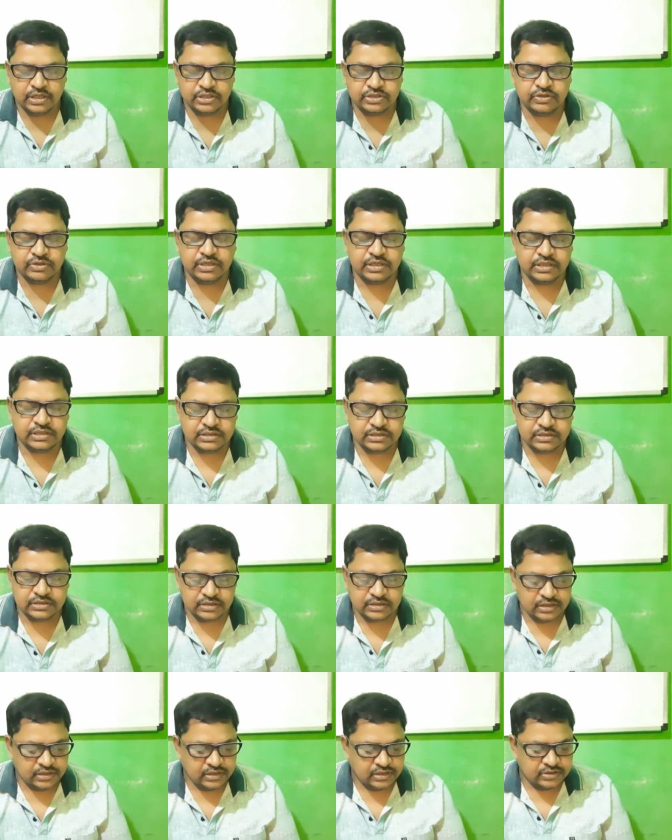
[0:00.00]
স্টুডেন্টস
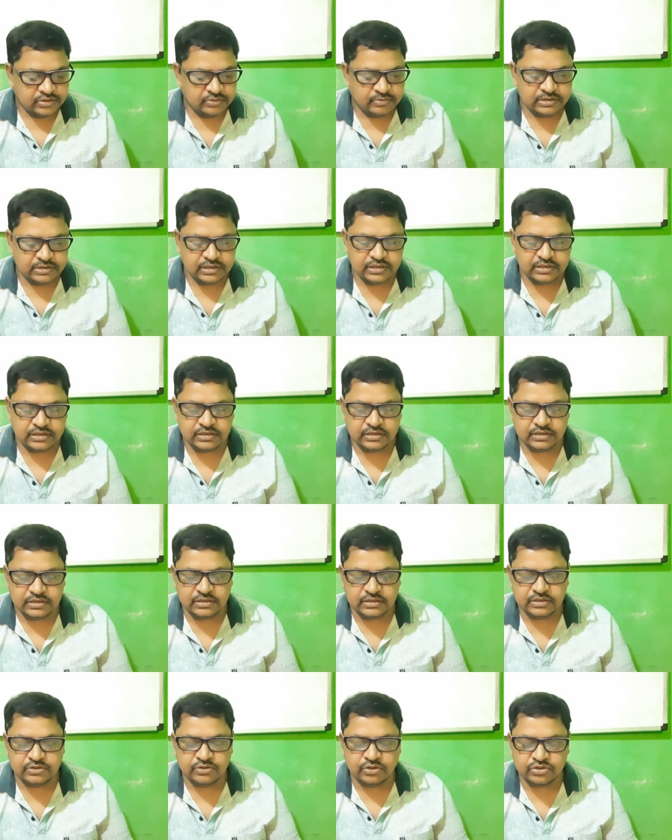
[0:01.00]
তোমাদের
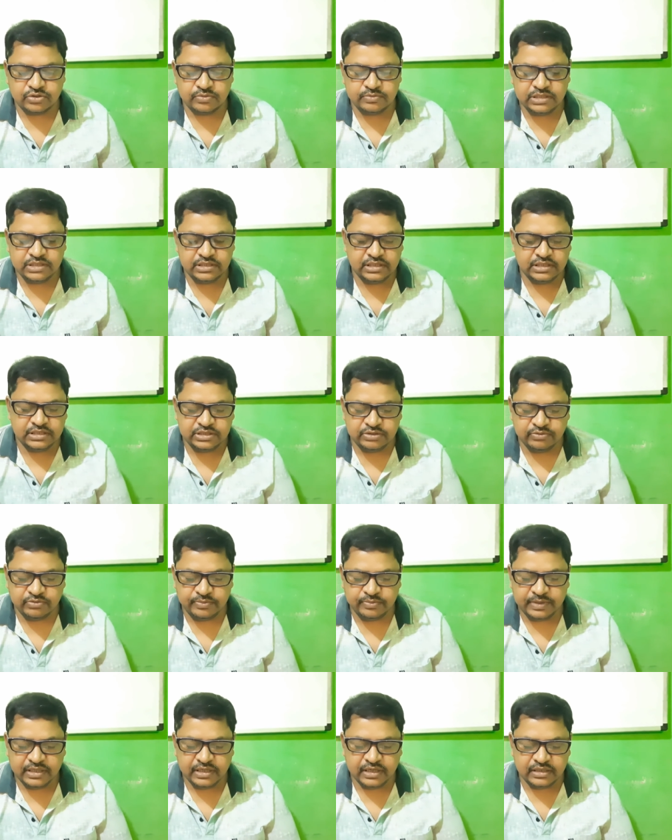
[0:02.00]
দশম শ্রেণীর
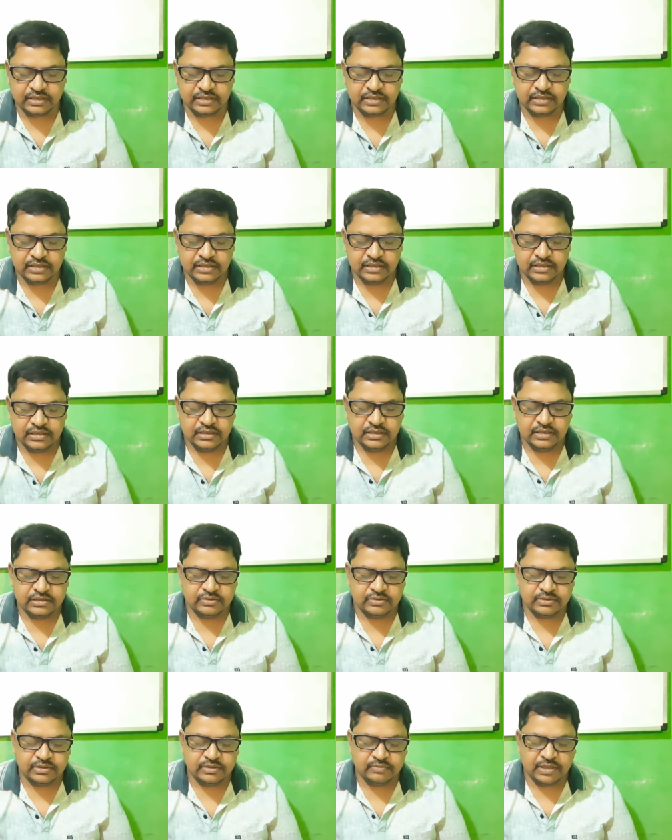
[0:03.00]
জীবন বিজ্ঞান
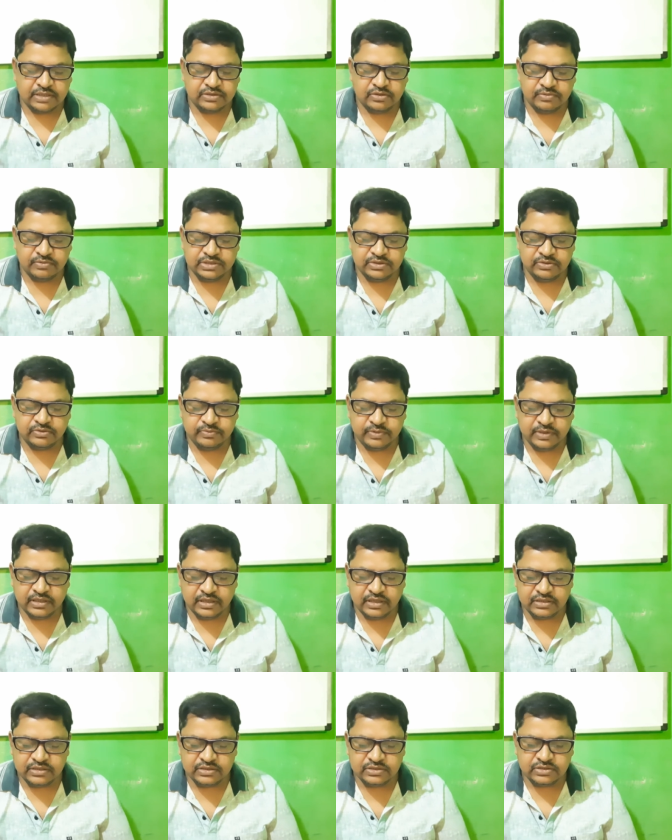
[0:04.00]
তোমাদের মাধ্যমিক জীবন
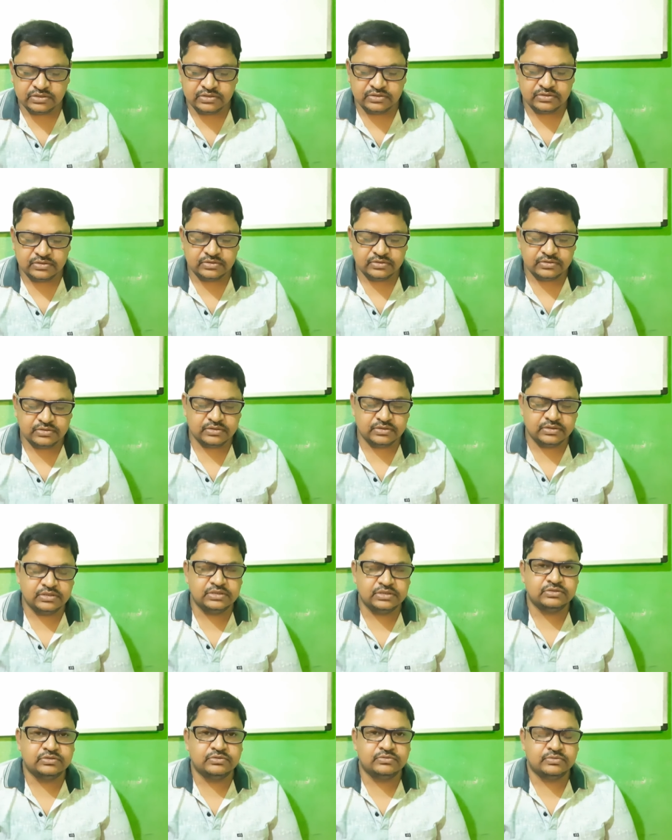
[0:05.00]
বিজ্ঞান
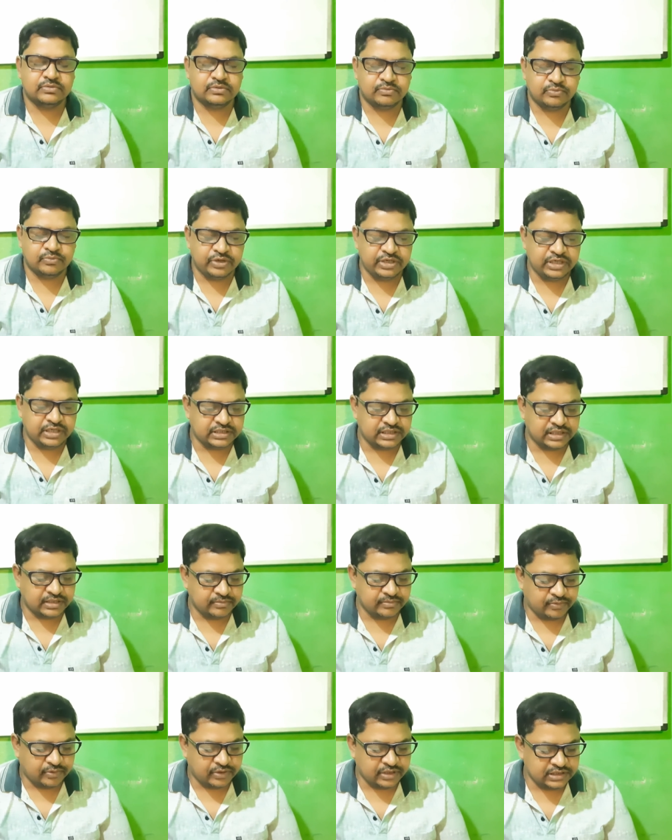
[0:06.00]
বইটা
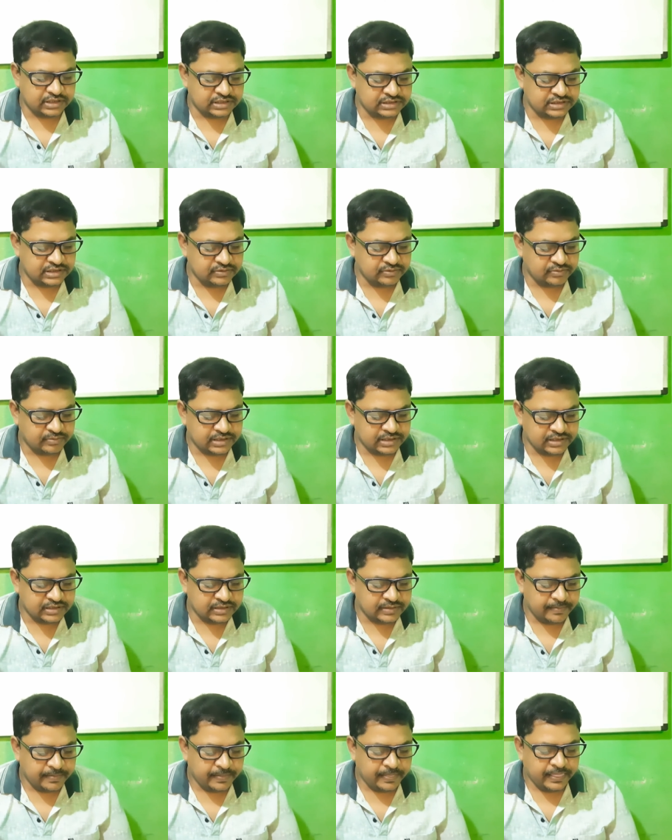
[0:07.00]
থেকে পড়া দিচ্ছি
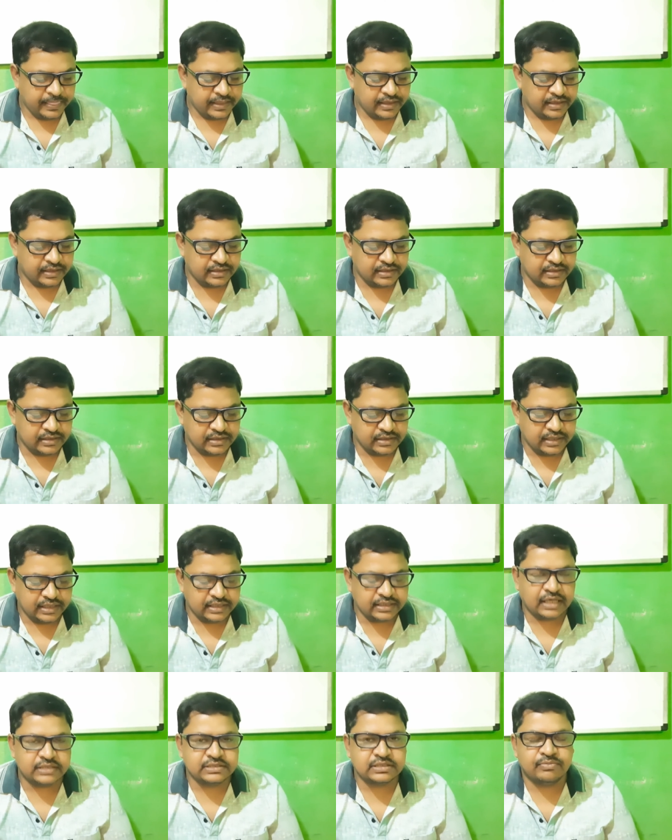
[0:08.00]
তোমাদের
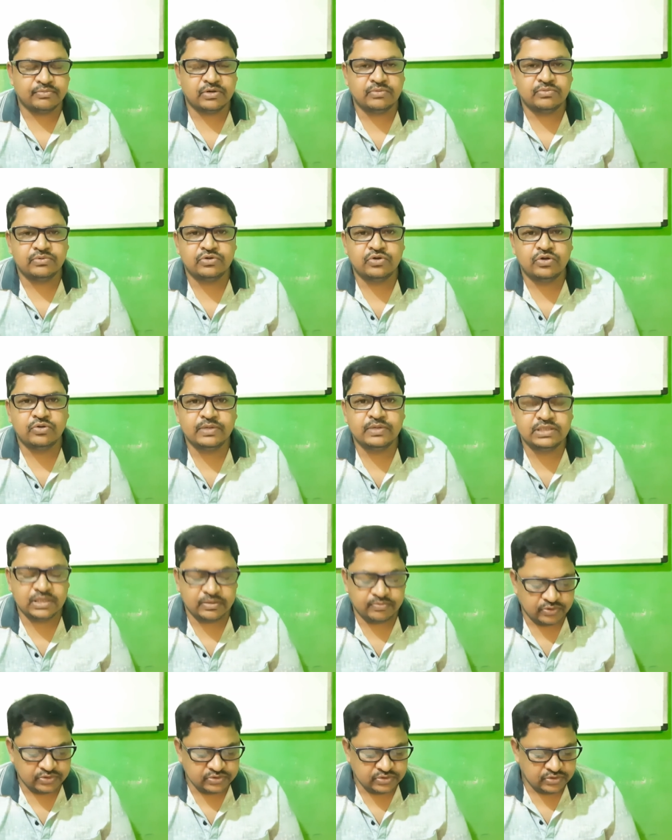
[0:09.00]
এটা আজকে পড়াবো
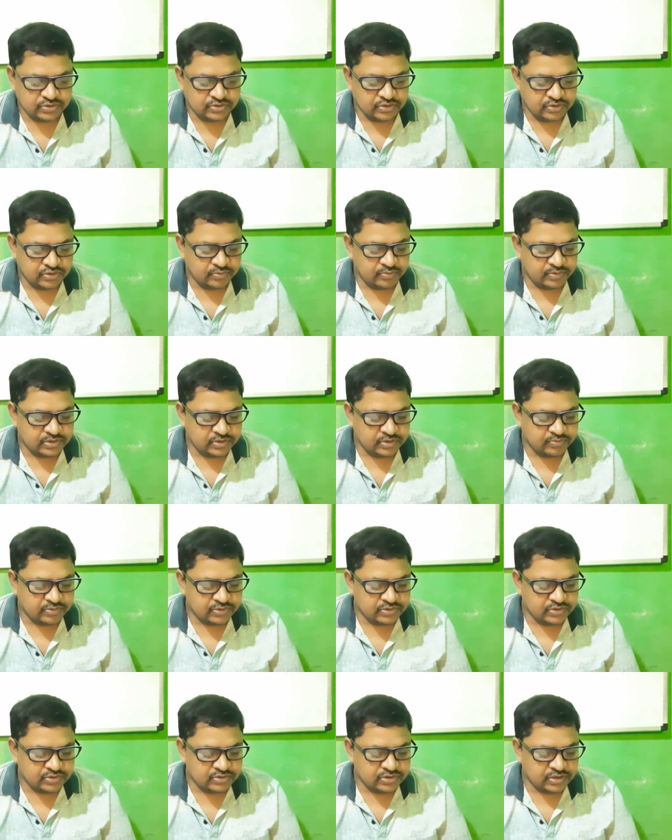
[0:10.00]
নৈবেদিক প্রশ্নোত্তর নৈবেদিক
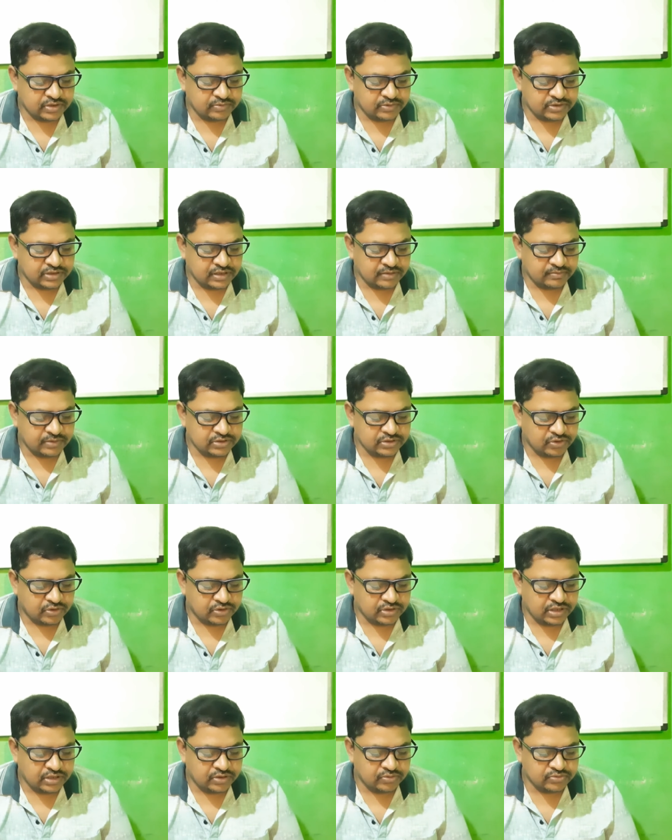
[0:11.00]
প্রশ্নোত্তরের মধ্যে থাকবে
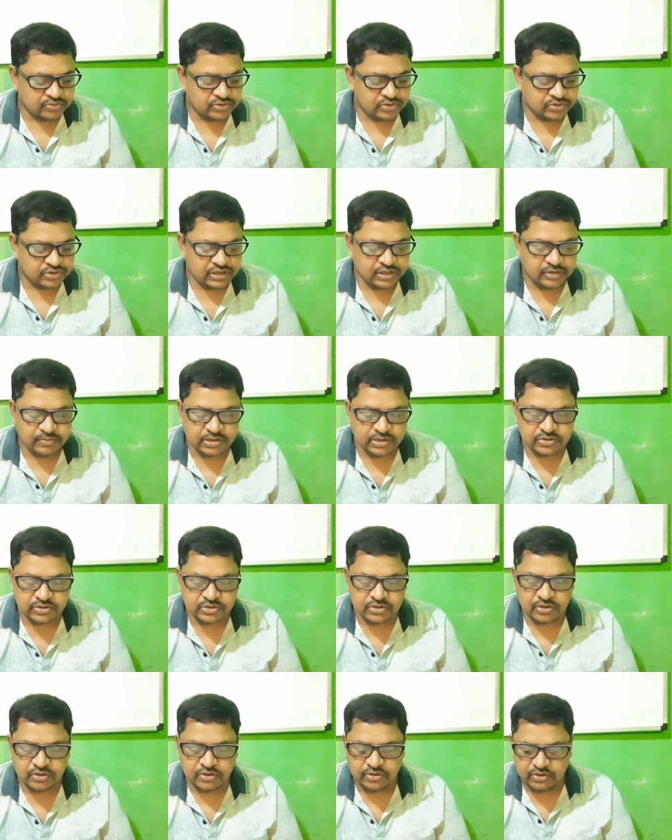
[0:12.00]
সঠিক উত্তরটি নির্বাচন
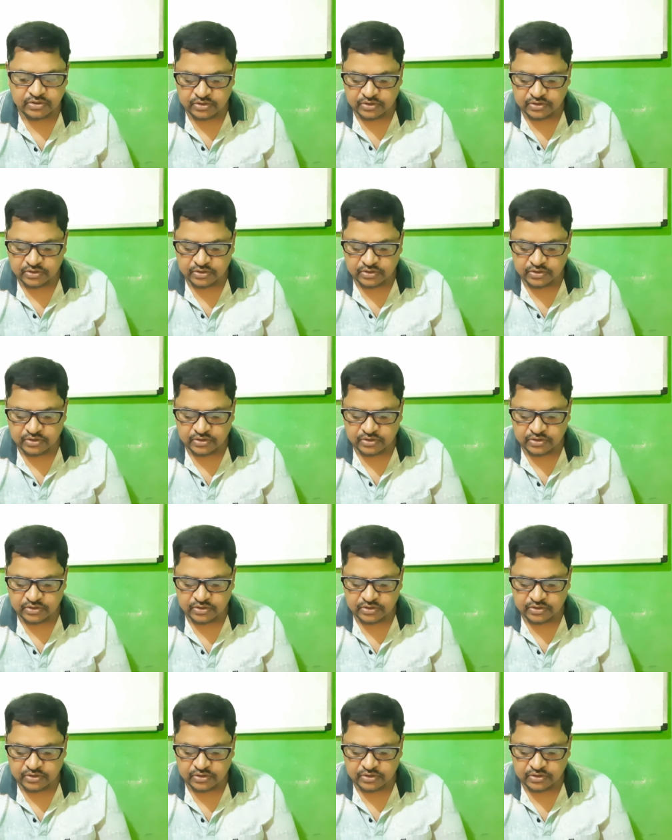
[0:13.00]
করো